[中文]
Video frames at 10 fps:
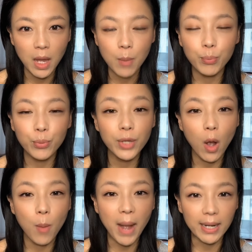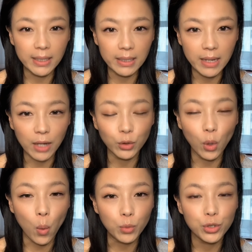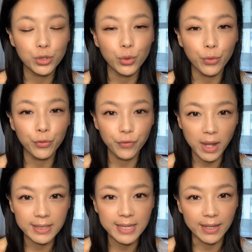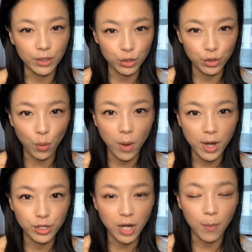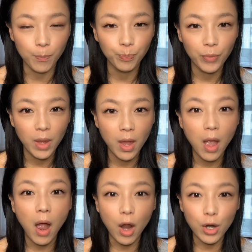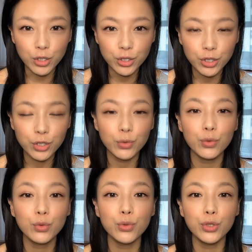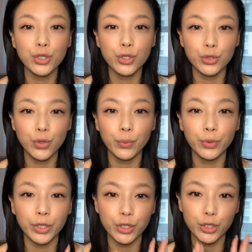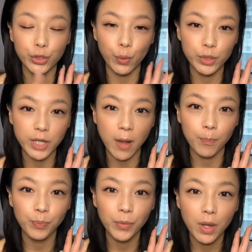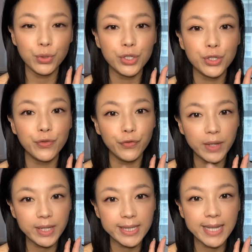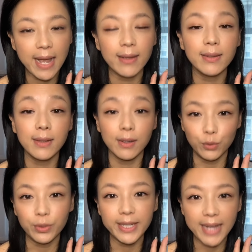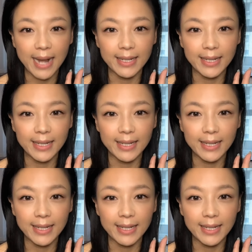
不要把力量同时都放在你的手腕上，而是去使用你的手掌分散更多的压力。